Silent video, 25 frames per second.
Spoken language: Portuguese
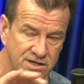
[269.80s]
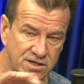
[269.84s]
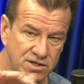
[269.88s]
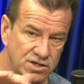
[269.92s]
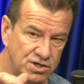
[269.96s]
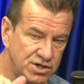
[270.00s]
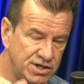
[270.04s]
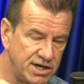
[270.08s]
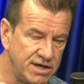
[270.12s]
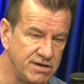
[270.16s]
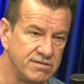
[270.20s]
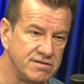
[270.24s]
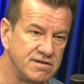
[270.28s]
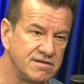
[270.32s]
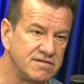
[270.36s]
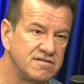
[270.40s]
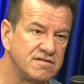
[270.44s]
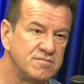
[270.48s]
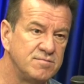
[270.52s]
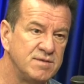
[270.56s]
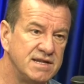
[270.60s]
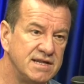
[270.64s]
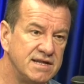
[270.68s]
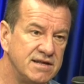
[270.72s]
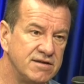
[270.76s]
cheio
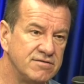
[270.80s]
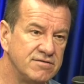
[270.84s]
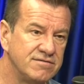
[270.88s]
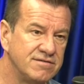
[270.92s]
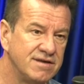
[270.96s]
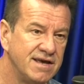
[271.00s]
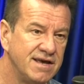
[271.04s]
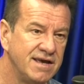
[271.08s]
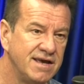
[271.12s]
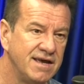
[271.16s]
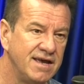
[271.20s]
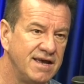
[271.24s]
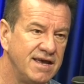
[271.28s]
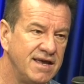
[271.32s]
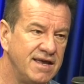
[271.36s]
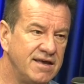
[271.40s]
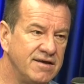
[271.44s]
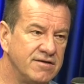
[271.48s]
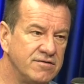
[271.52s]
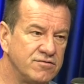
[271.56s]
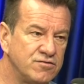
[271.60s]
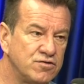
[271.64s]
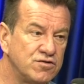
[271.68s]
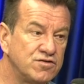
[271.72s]
desses meninos. E os